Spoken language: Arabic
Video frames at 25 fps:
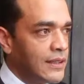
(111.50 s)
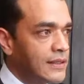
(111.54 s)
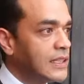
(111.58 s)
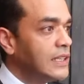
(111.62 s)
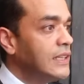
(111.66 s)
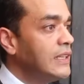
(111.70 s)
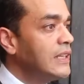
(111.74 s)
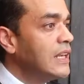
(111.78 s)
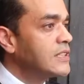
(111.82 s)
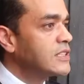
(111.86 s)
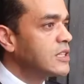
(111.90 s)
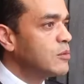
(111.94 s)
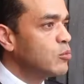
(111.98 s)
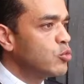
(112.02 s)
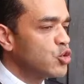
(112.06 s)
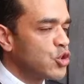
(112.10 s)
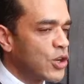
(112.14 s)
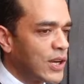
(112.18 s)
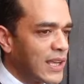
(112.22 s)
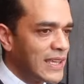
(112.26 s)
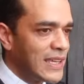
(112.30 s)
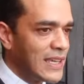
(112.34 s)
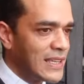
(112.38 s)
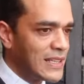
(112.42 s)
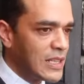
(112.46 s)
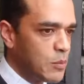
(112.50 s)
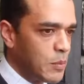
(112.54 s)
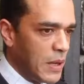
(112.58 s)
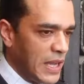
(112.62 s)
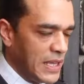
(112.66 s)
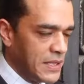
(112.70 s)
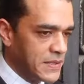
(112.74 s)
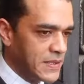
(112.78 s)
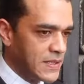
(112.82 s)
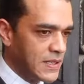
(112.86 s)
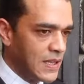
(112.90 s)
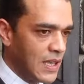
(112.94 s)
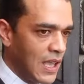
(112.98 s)
طيلة مجريات
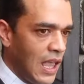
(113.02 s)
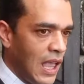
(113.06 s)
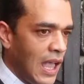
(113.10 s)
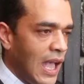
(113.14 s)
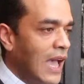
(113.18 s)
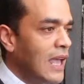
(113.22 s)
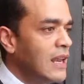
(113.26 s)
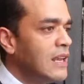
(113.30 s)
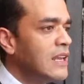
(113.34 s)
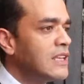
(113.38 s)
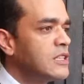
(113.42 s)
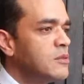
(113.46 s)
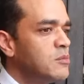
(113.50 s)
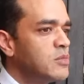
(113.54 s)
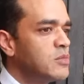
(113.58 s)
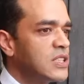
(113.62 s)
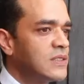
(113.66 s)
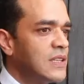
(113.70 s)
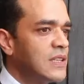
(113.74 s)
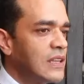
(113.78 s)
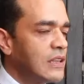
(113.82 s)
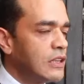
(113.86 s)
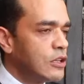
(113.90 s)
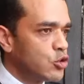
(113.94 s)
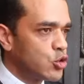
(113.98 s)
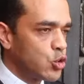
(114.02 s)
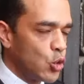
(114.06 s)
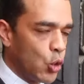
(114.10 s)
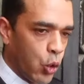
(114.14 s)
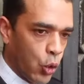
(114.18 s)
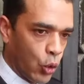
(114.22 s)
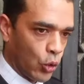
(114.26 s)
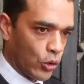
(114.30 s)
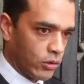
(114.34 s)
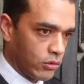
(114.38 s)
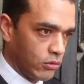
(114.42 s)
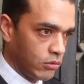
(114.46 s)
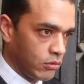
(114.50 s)
البحث التي امتدت
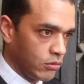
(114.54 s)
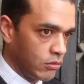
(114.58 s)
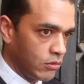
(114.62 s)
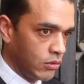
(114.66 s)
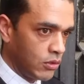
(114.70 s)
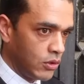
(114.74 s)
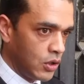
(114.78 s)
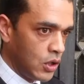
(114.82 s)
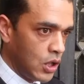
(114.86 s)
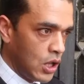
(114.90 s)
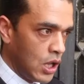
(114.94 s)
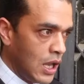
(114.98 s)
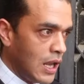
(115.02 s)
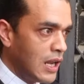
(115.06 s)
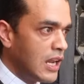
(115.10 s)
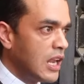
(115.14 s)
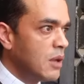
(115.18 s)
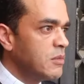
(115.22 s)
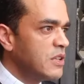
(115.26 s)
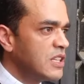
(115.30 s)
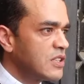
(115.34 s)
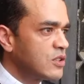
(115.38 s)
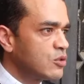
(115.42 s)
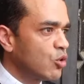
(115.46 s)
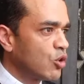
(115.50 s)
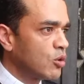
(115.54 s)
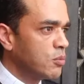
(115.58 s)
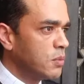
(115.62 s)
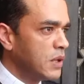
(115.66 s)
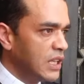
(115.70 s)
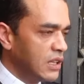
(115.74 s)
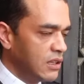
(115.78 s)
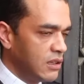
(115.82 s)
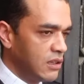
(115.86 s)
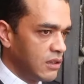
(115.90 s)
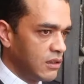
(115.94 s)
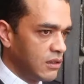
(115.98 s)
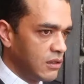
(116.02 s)
لشهور لم يصدر
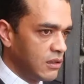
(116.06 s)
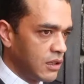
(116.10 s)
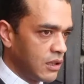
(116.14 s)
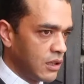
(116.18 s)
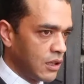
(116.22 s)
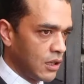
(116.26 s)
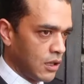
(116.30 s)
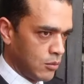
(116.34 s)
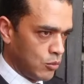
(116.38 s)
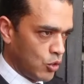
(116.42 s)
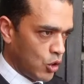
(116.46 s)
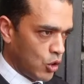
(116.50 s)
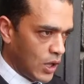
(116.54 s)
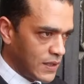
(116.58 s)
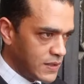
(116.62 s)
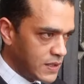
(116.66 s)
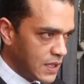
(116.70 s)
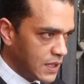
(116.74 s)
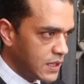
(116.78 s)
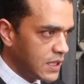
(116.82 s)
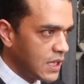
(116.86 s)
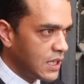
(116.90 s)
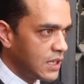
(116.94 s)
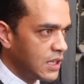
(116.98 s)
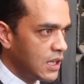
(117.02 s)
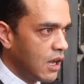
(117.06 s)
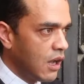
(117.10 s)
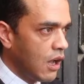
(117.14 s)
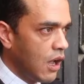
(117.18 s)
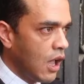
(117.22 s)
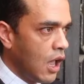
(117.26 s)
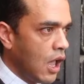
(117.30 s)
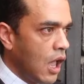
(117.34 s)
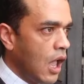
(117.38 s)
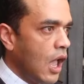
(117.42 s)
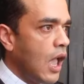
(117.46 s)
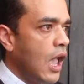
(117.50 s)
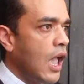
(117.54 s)
من المؤازر ديالنا
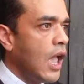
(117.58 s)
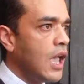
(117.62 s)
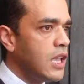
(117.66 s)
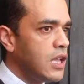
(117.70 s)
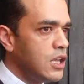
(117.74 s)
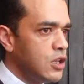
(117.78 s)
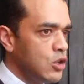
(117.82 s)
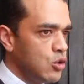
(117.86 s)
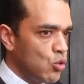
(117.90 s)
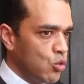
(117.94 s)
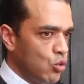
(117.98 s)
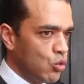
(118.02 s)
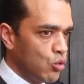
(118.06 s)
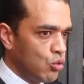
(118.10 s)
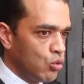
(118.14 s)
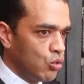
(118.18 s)
أي